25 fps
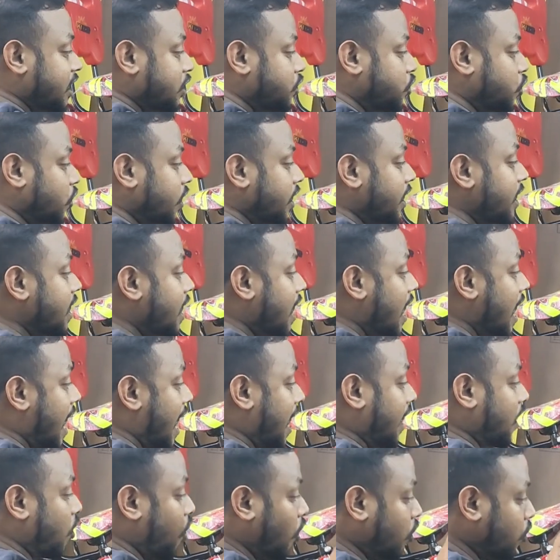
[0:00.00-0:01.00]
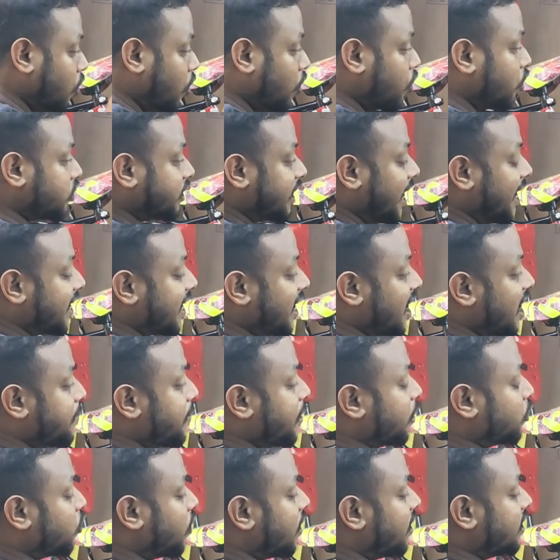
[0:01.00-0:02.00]
একটি ঝুড়ি আর অন্য অন্য
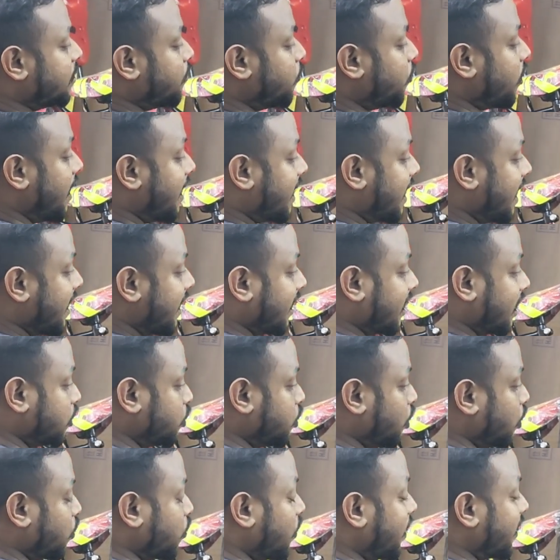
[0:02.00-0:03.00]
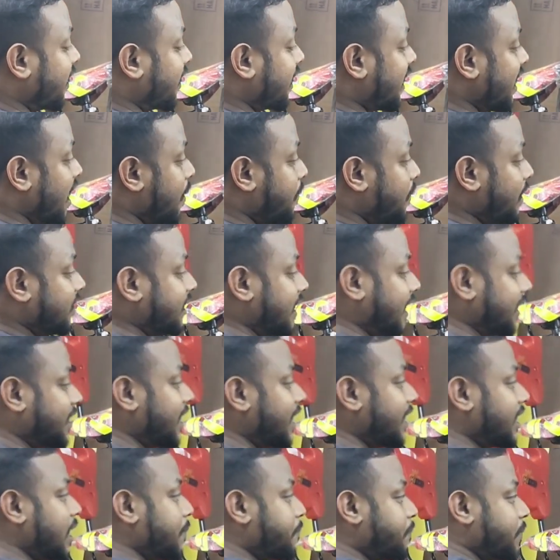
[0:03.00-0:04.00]
সাইকেলের ভিতরে যেমন এখানে একটা ছোট্ট একটা ক্লামের
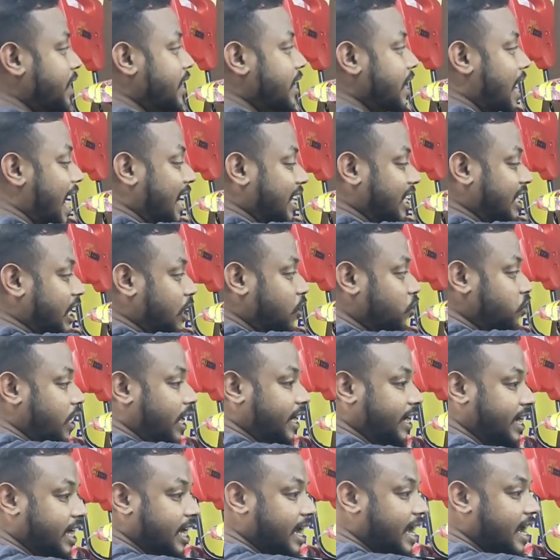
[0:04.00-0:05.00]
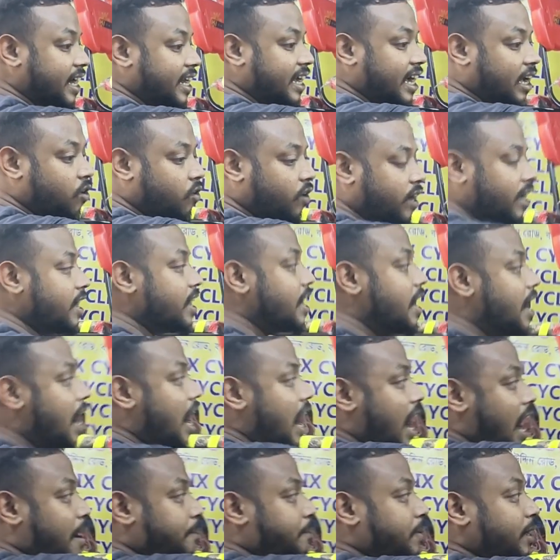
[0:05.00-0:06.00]
সাথে এটা আপনার আটকানো থাকে এর কারণে
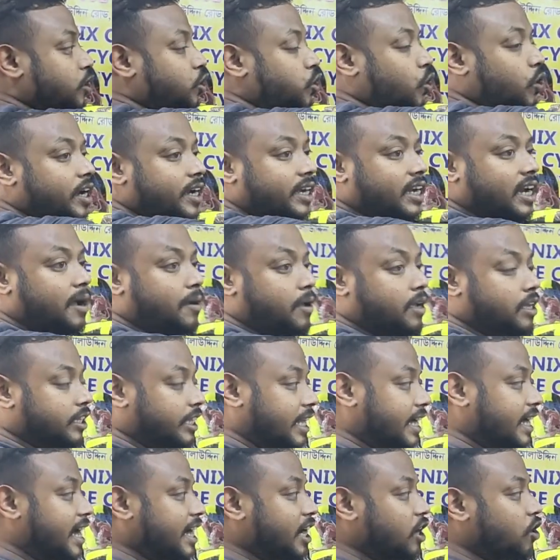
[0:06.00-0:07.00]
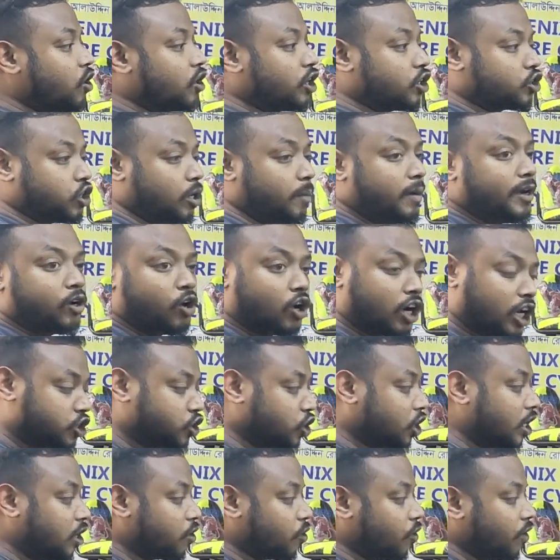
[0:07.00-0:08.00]
আপনার ঝুড়িটা দেখা গেল অনেক সময়
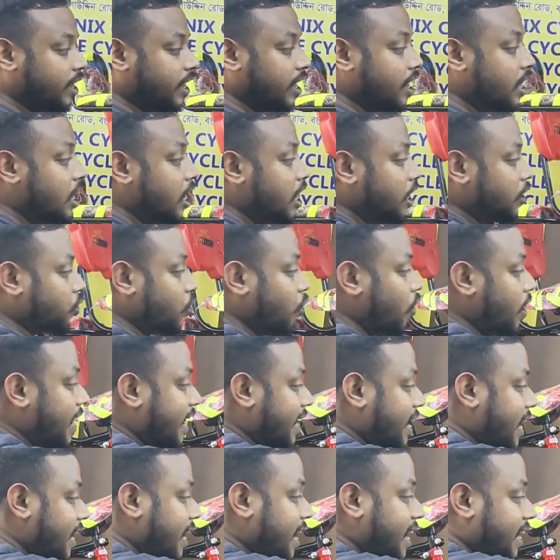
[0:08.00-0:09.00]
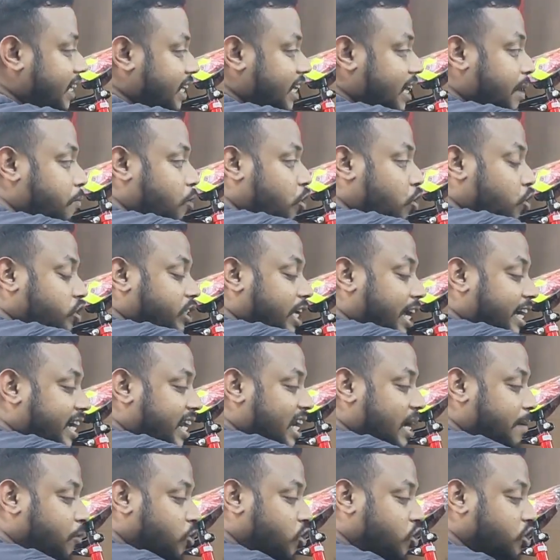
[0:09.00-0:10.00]
নড়াচড়া করে তো এখানে একটা বড়
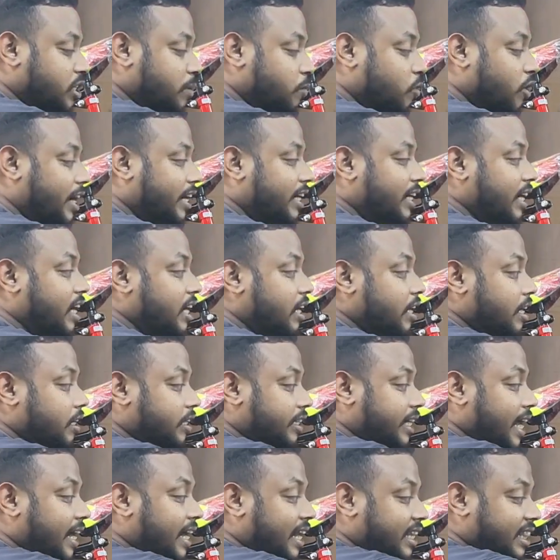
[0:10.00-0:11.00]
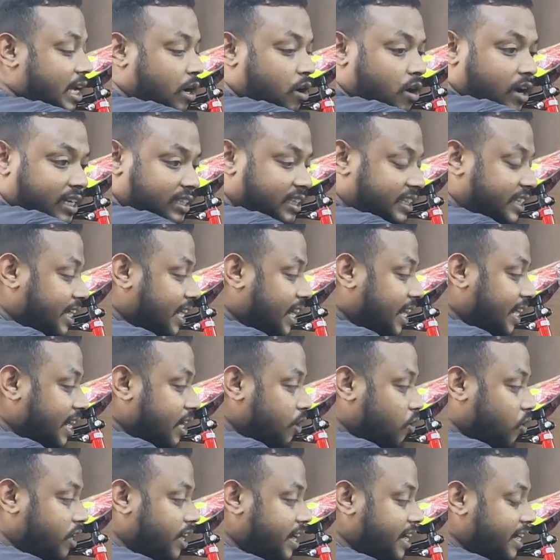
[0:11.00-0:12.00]
সাইকেলের মতন যেমন একটা টানা দেওয়া আছে
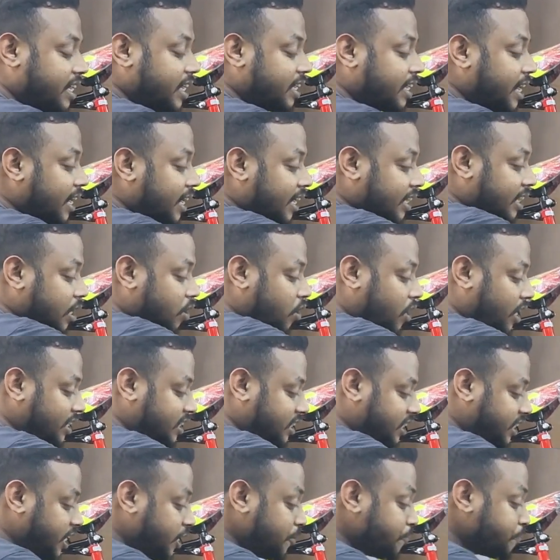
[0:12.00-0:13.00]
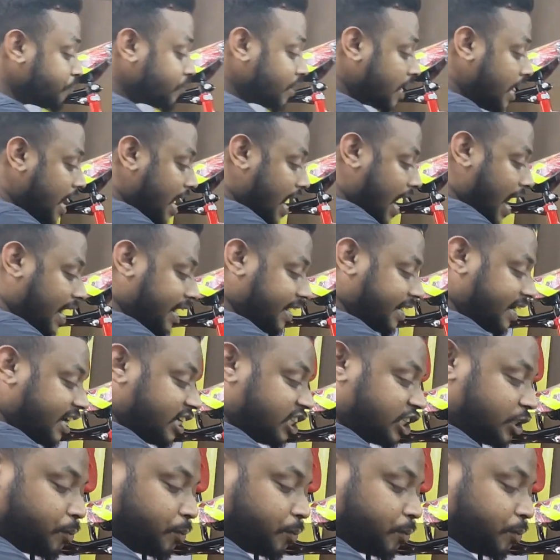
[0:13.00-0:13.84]
এখানে রডের একটি টানা দেওয়া আছে আর এটা